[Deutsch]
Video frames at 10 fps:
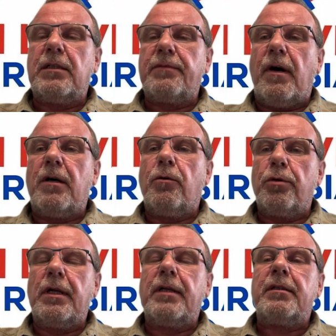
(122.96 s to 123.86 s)
das wahre
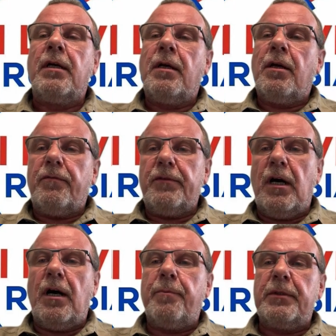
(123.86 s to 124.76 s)
Russland.
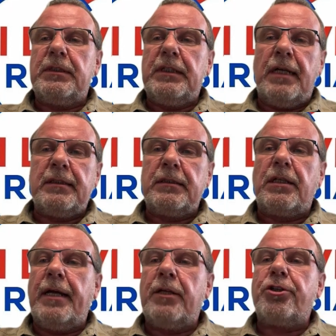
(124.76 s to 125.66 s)
Wir haben die ganzen
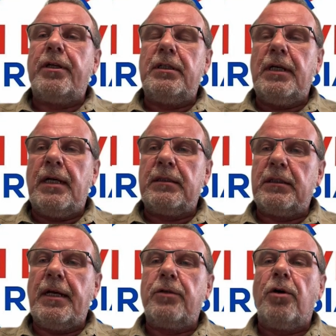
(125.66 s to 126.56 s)
kleinen Städte, die ganzen
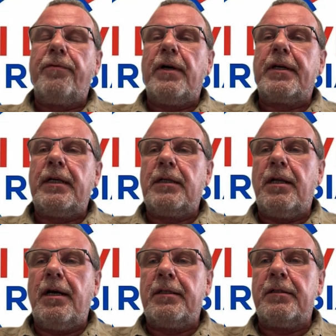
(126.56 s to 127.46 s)
kleinen Dörfer
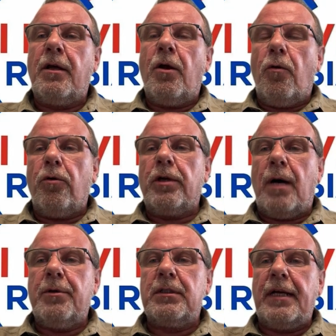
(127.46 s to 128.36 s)
kennengelernt und
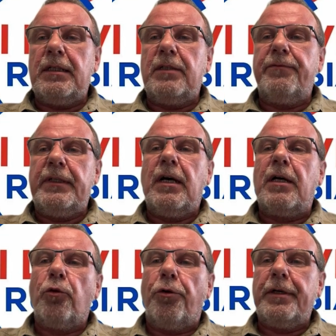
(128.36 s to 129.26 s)
haben uns eigentlich
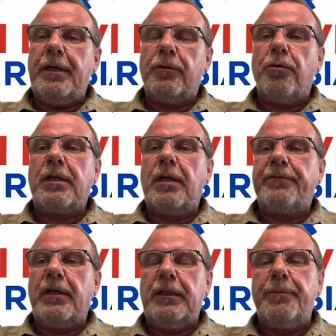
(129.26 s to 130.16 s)
wieder neu in Russland
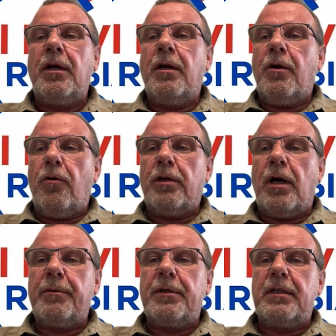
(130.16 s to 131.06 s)
verliebt und
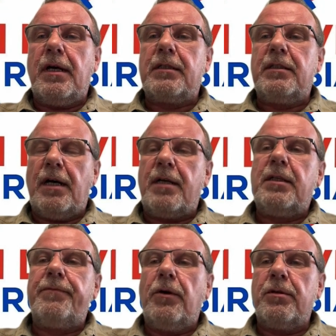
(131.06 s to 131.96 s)
haben gesagt, da
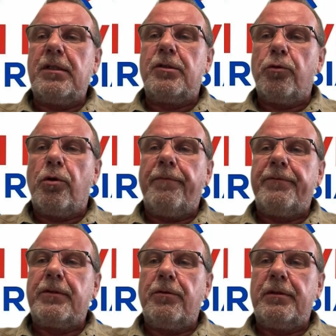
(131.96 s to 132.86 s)
sehen wir unsere
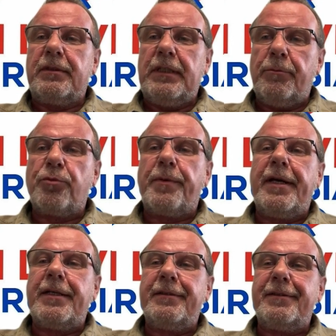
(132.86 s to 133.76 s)
Zukunft. Und
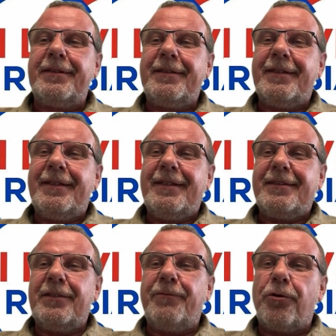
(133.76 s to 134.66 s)
dementsprechend
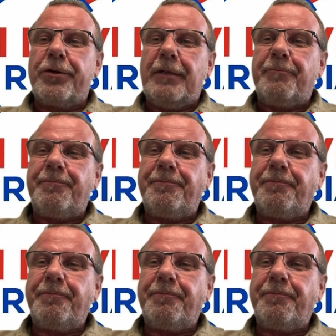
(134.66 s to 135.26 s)
sind wir auch hier.